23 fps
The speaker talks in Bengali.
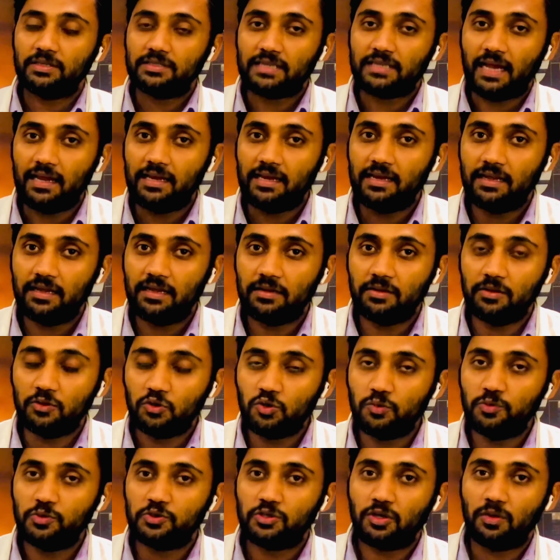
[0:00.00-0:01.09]
চাইলে
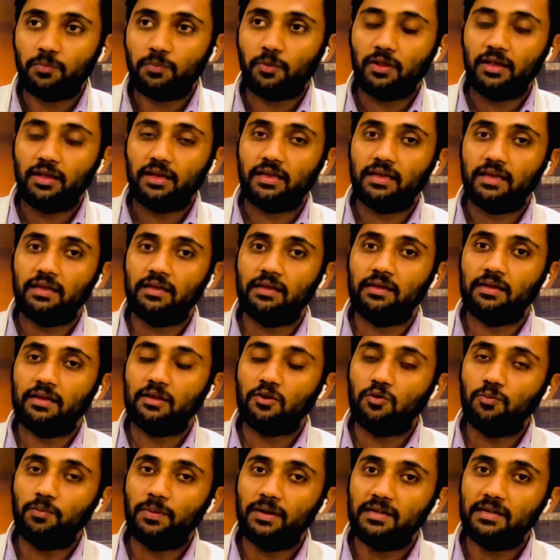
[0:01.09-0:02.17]
দুই বছর পরে কি এই
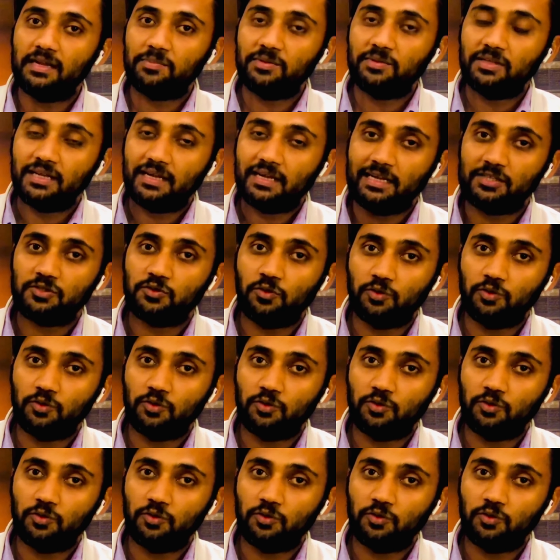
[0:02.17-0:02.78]
কোম্পানিতে আপনাদের কাজ